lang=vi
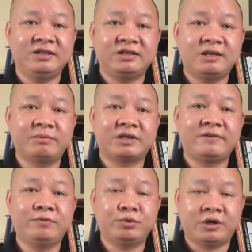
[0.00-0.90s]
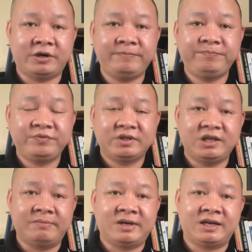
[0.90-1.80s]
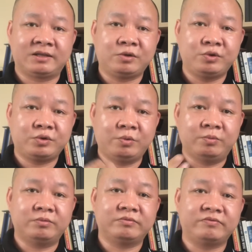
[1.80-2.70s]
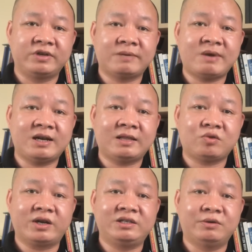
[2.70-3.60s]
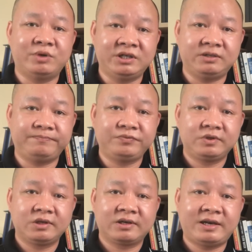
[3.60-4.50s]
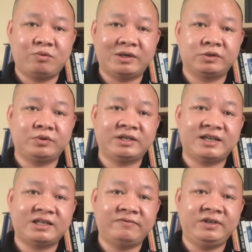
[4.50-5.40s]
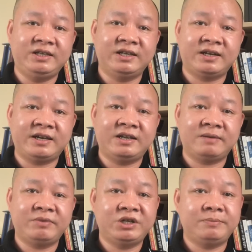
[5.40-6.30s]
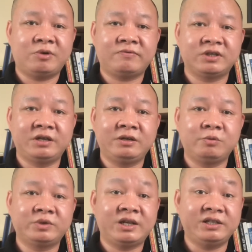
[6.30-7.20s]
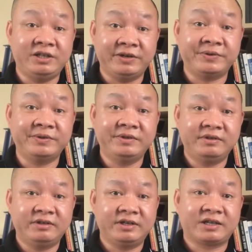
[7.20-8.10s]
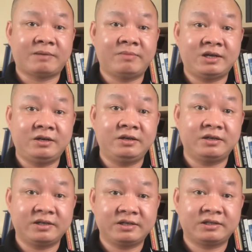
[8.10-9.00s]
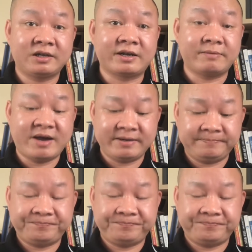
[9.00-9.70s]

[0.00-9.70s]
thêm một kênh phụ đó Để mà tôi cùng với các bác lan tỏa được nhiều hơn Kênh Hoàng Dôn Trang Trang TV hiện nay đang bị report và tấn công rất là nhiều à, Cảm ơn tất cả các bác